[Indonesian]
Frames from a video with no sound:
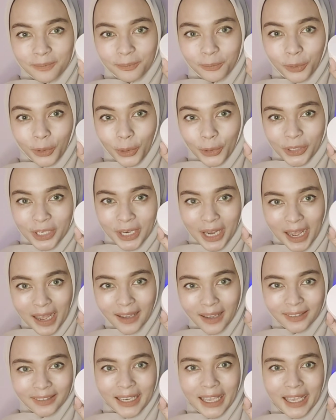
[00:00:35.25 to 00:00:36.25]
produk
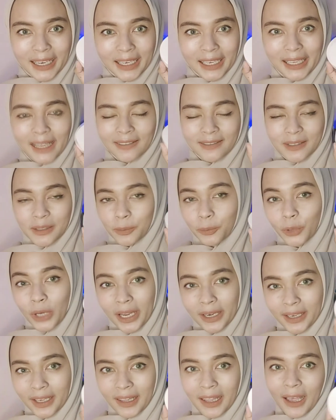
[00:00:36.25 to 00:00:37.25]
dari
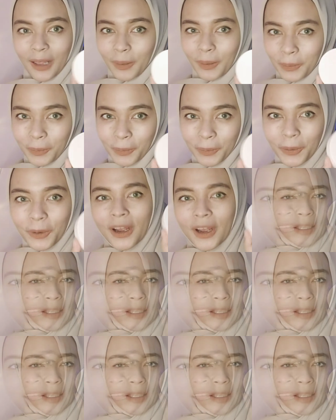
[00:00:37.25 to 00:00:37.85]
sebulan yang lalu